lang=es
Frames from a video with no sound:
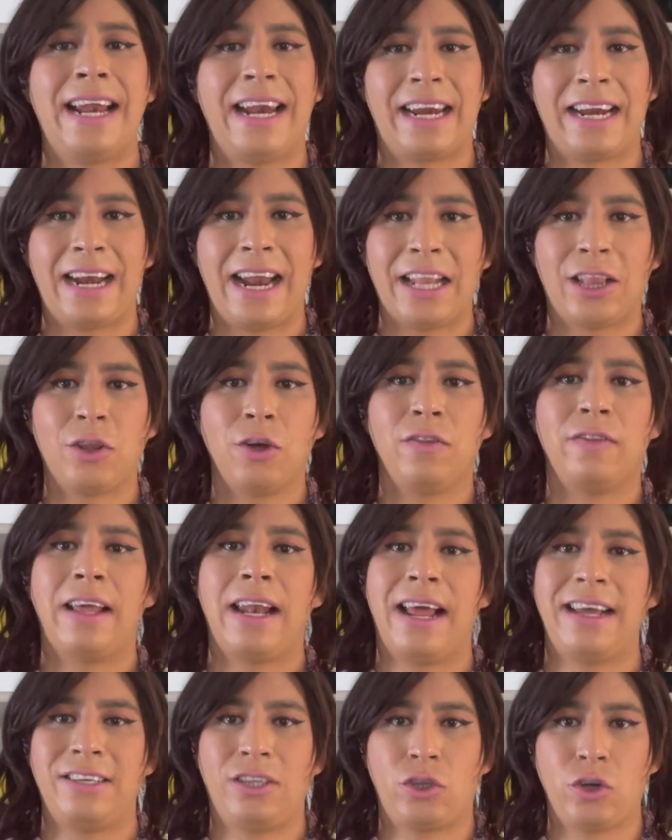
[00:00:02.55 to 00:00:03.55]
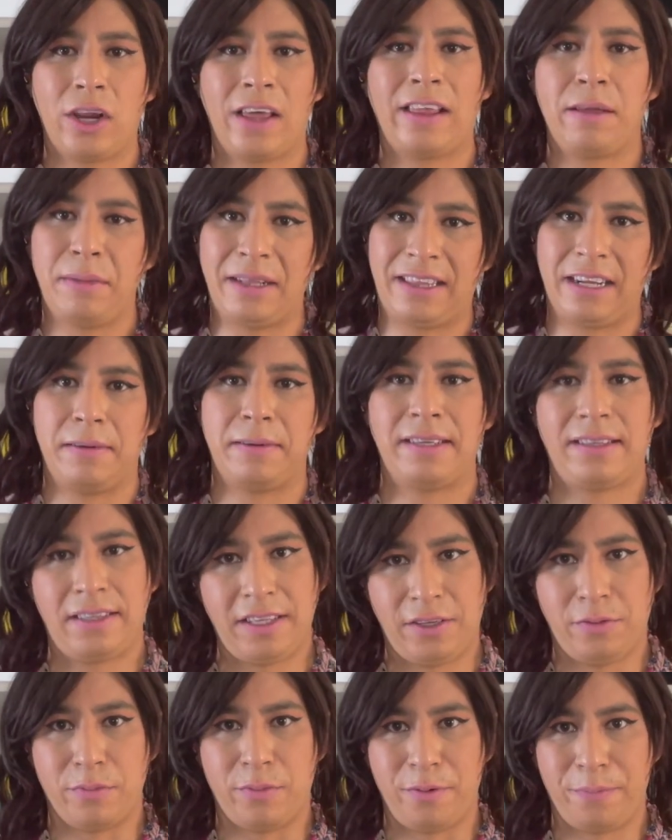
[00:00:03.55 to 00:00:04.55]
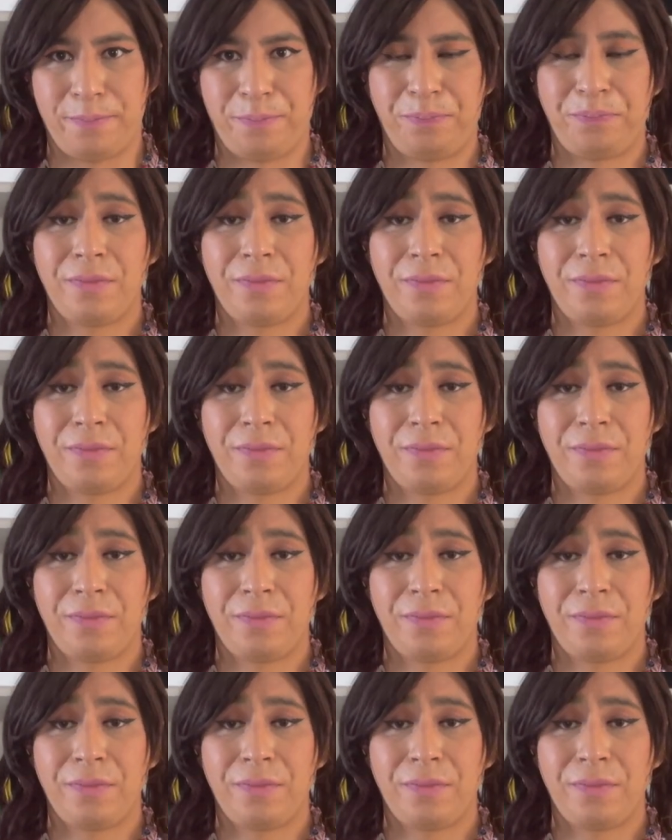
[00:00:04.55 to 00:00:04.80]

el relato de la historia de mi travestismo.